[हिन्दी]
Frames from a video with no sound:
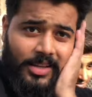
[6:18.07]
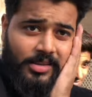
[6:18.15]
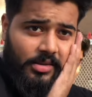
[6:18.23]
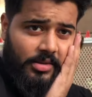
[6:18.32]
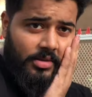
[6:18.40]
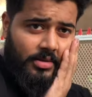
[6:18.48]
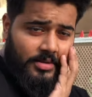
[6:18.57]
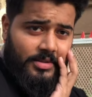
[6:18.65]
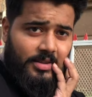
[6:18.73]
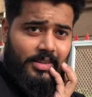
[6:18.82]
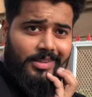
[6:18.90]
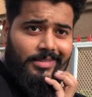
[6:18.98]
शुक्र है आप
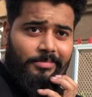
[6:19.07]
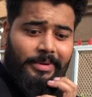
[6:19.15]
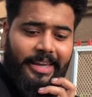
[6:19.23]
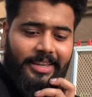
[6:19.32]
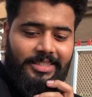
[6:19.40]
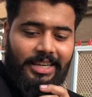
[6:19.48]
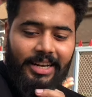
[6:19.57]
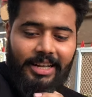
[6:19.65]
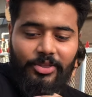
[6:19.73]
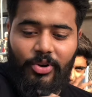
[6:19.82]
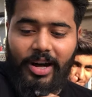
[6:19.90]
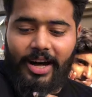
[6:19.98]
सुनाए भाई चल रहा
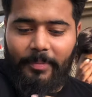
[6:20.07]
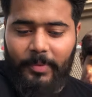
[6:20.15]
तो आप